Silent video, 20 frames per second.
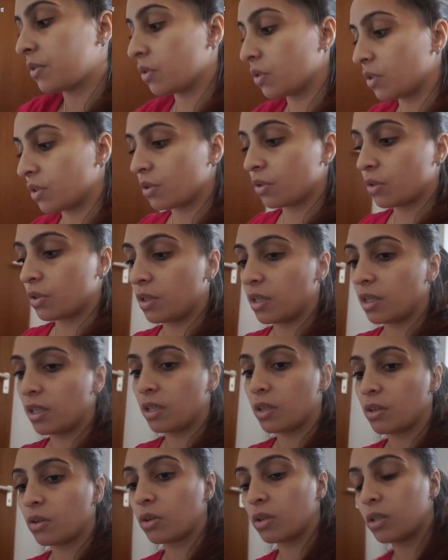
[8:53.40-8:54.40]
Also ich sortiere
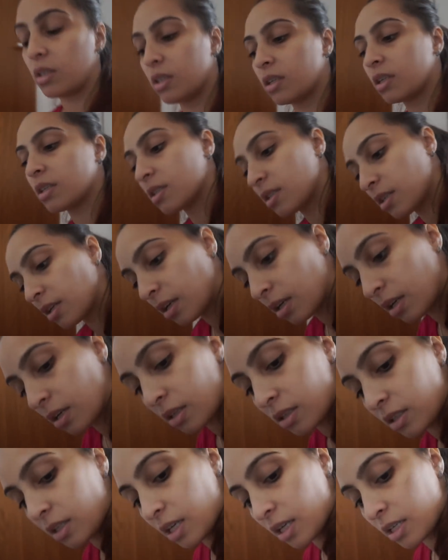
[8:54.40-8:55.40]
hier noch Linas,
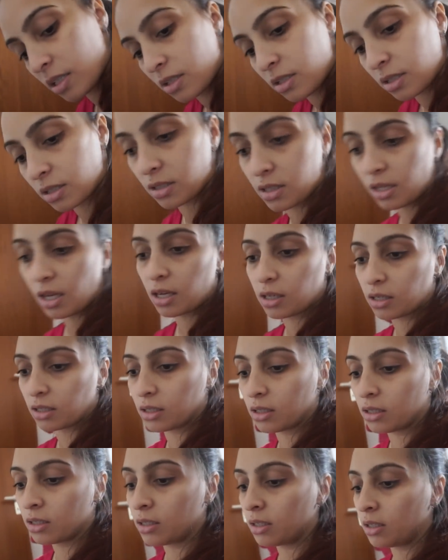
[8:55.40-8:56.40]
Elias
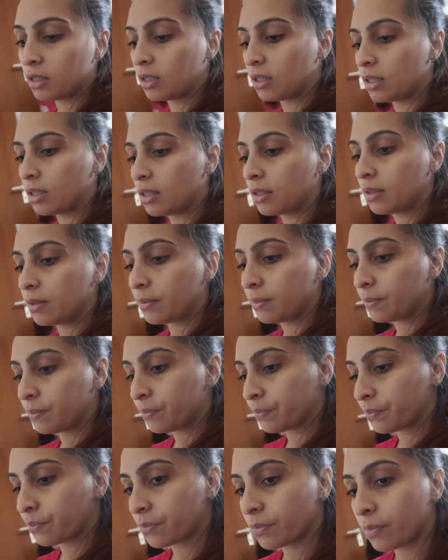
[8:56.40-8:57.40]
Sachen.
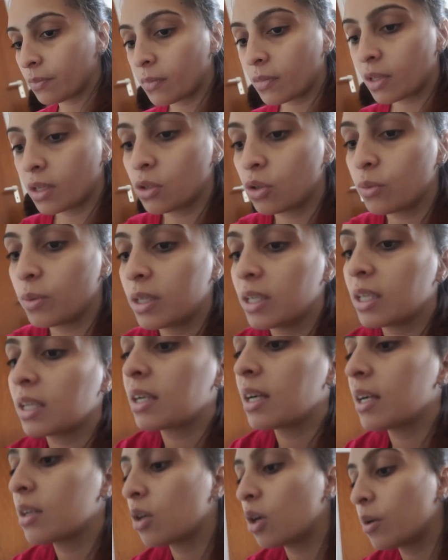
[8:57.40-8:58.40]
Ich überlege
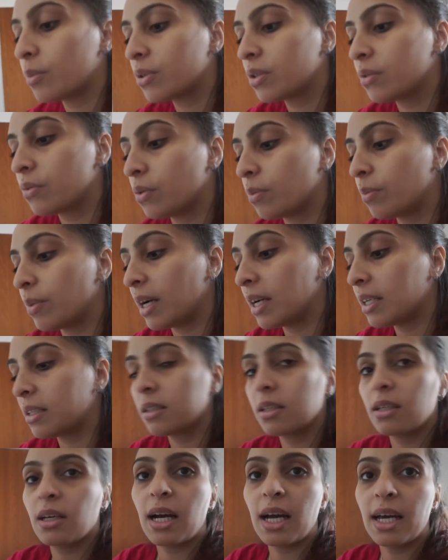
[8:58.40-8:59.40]
gerade, ob ich für
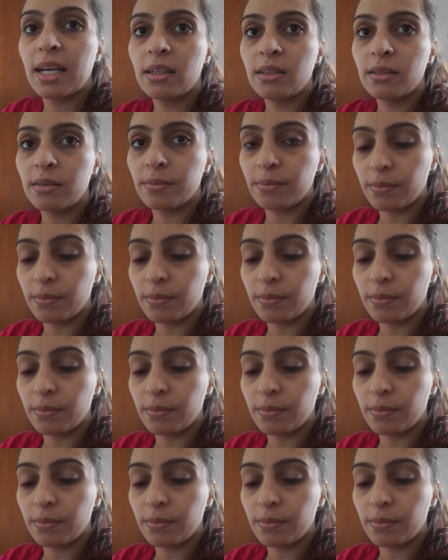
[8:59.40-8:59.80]
beide ein